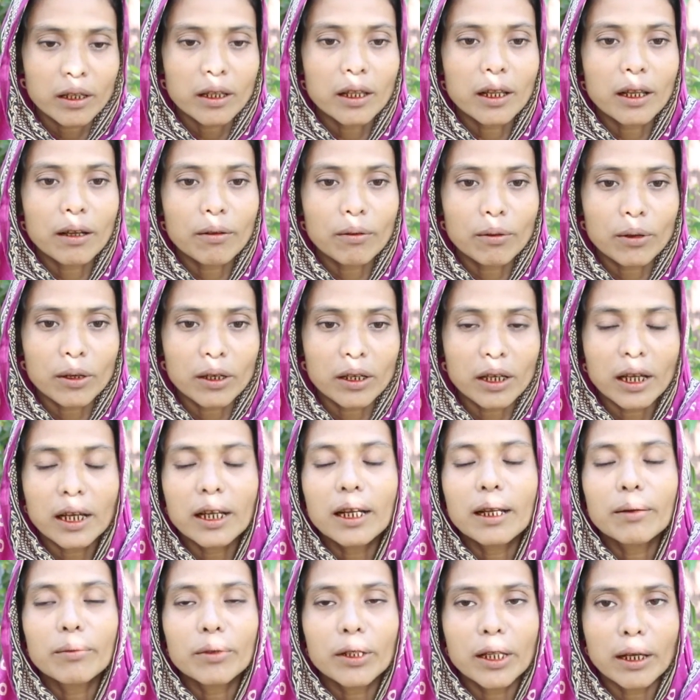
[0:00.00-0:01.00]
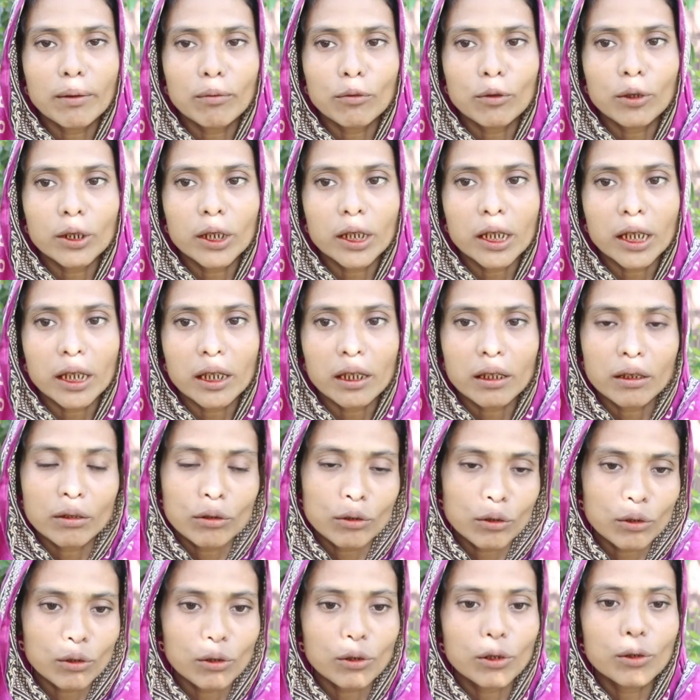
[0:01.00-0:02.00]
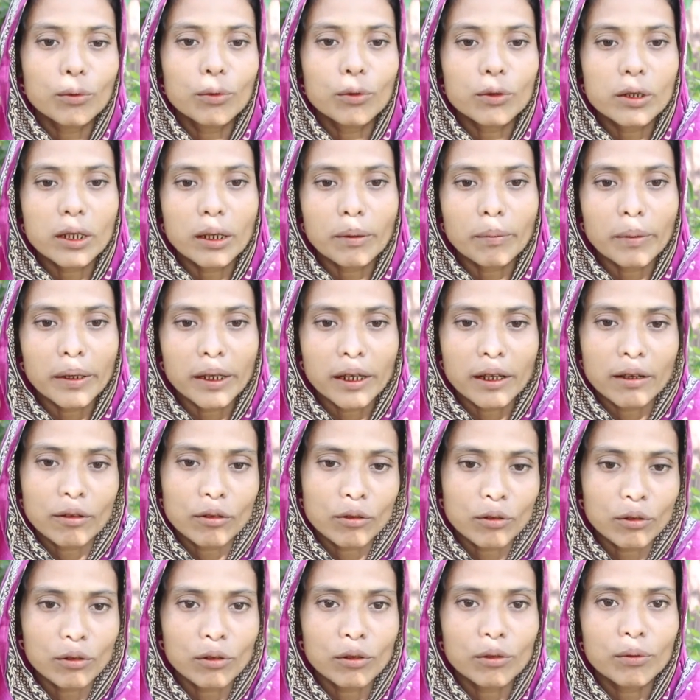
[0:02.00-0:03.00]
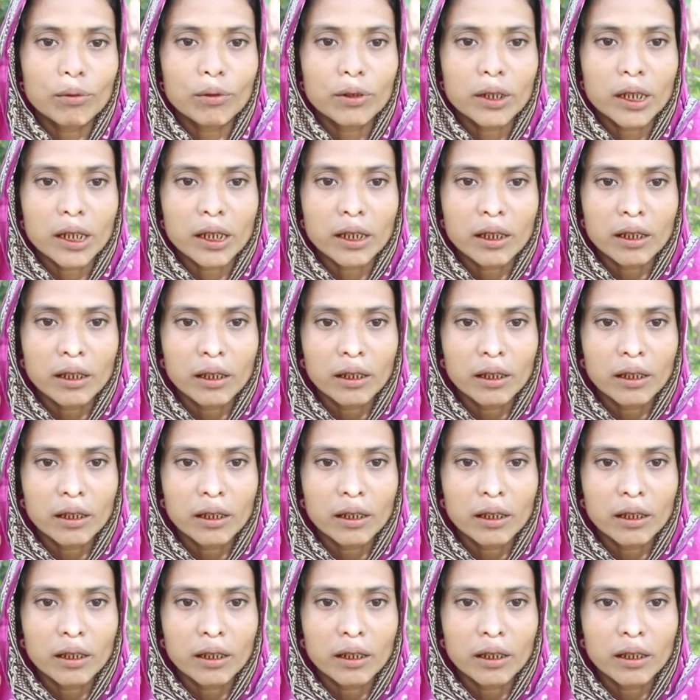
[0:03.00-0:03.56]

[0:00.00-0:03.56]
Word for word: তারপরে নাইলে আমি দেম করতে ওটুকুই বুঝে মায়ের ওটুকুই বুঝে